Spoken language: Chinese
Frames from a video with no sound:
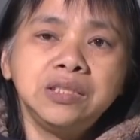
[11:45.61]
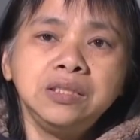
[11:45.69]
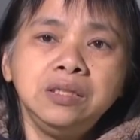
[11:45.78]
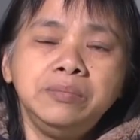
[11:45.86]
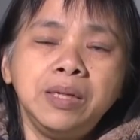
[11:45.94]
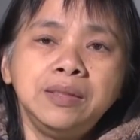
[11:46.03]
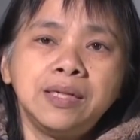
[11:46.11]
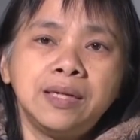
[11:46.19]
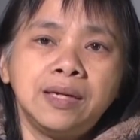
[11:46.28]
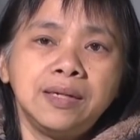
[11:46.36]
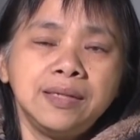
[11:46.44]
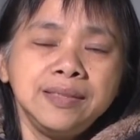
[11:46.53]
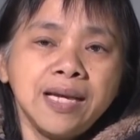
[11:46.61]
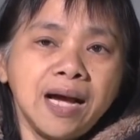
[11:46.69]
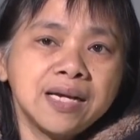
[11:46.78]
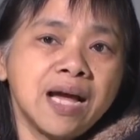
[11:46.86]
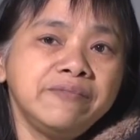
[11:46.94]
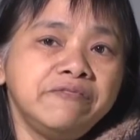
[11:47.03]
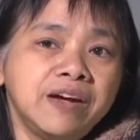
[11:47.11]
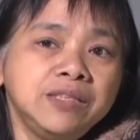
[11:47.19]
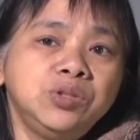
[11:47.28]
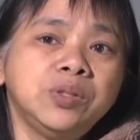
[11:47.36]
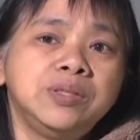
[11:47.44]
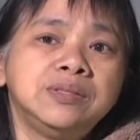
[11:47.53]
经里面的亚干犯
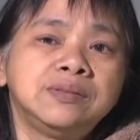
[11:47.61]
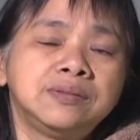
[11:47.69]
罪，